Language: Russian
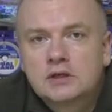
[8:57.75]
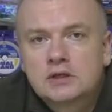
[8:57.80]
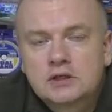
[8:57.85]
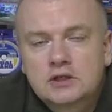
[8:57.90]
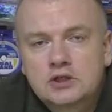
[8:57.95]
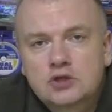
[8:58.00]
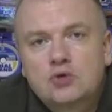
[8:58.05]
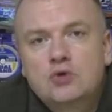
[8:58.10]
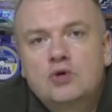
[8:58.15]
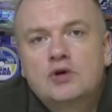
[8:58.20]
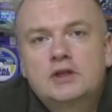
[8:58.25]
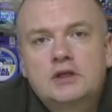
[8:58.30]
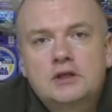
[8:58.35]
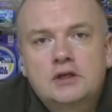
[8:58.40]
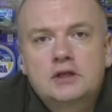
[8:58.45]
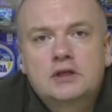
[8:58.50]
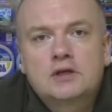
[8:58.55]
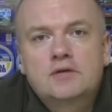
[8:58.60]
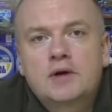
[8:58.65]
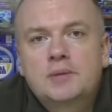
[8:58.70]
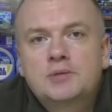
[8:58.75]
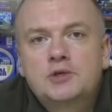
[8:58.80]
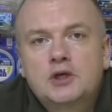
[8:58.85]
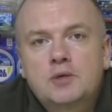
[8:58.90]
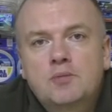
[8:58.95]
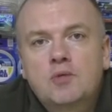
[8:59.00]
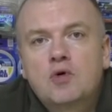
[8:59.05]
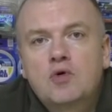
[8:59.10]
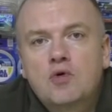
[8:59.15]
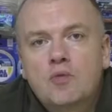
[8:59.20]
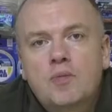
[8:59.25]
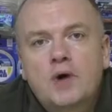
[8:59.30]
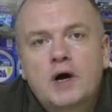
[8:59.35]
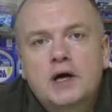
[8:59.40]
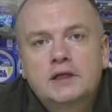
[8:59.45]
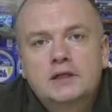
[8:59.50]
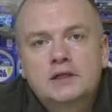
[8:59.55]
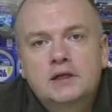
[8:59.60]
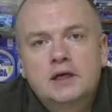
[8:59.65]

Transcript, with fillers: стоит ли это вообще покупать.